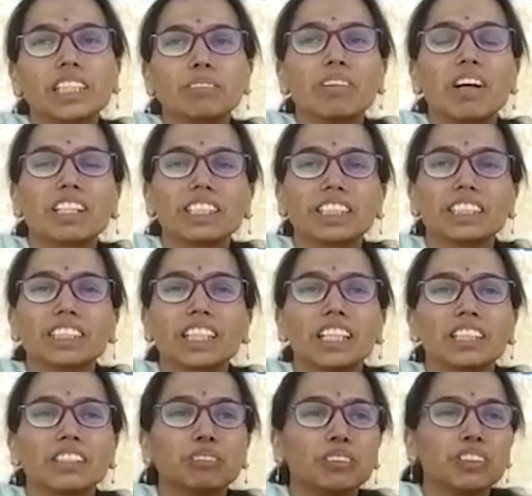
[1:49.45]
डीप आर्ट के
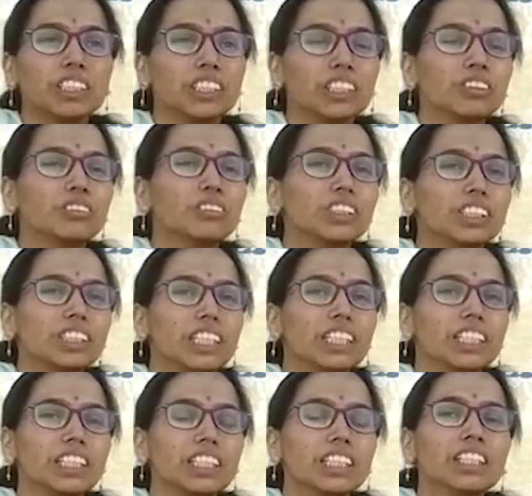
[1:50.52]
साथ मुझे इतनी खुशी है
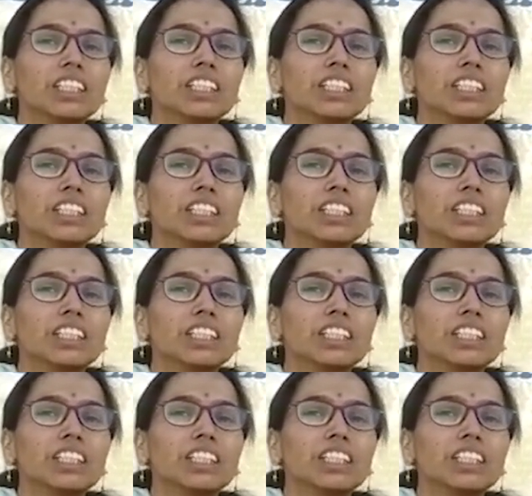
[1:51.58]
कि